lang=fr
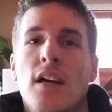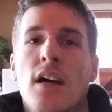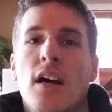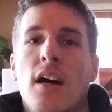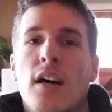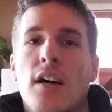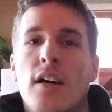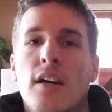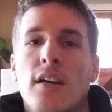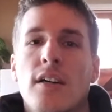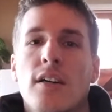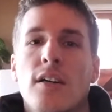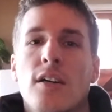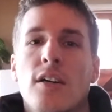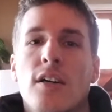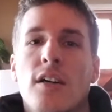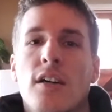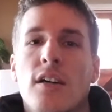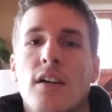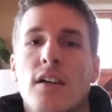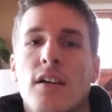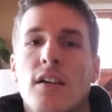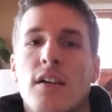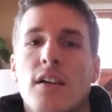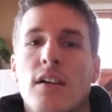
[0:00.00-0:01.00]

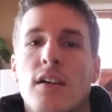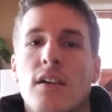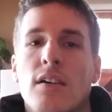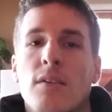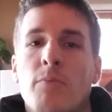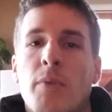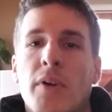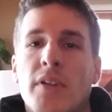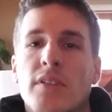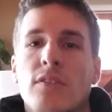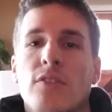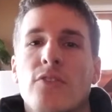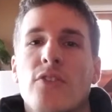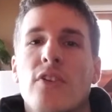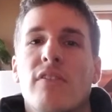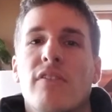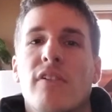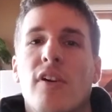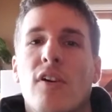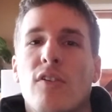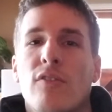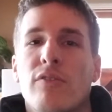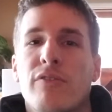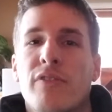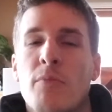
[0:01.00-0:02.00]
Euh, parce qu'on
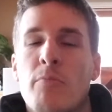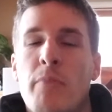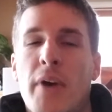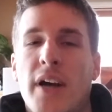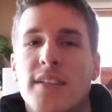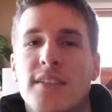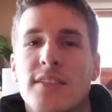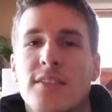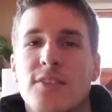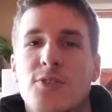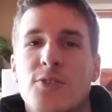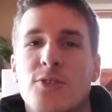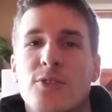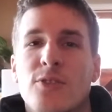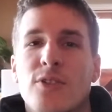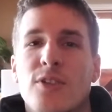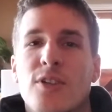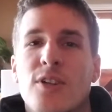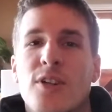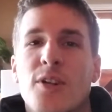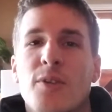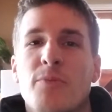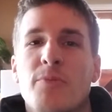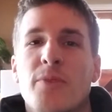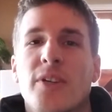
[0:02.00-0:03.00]
on fait partie du
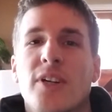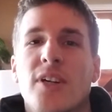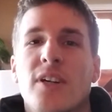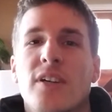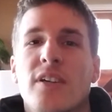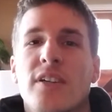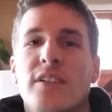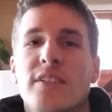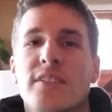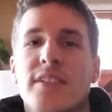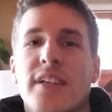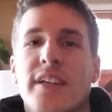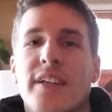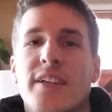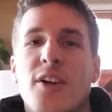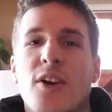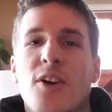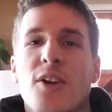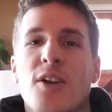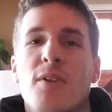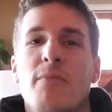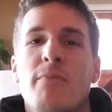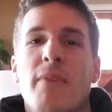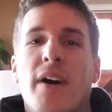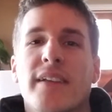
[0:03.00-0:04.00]
club de 5
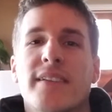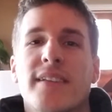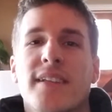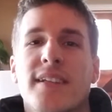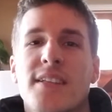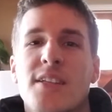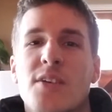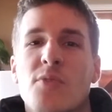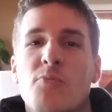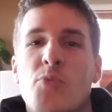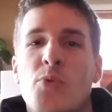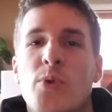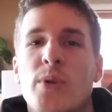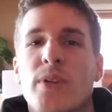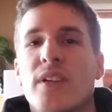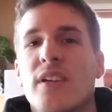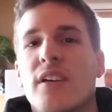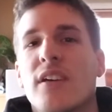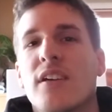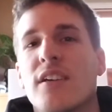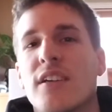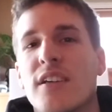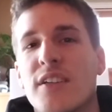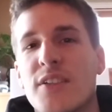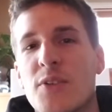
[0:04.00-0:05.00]
heures le matin depuis,
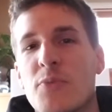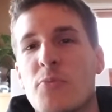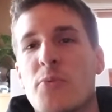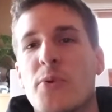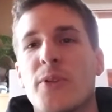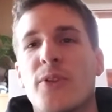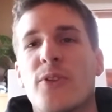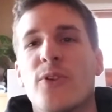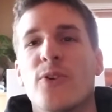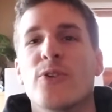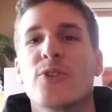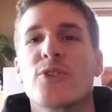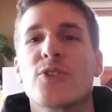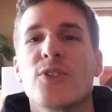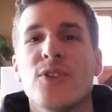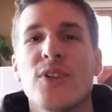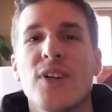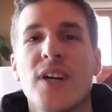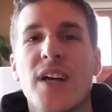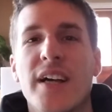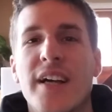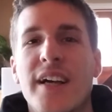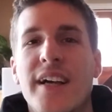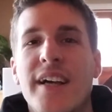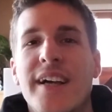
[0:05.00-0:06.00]
euh, depuis deux
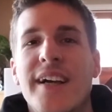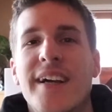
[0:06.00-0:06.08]
jours.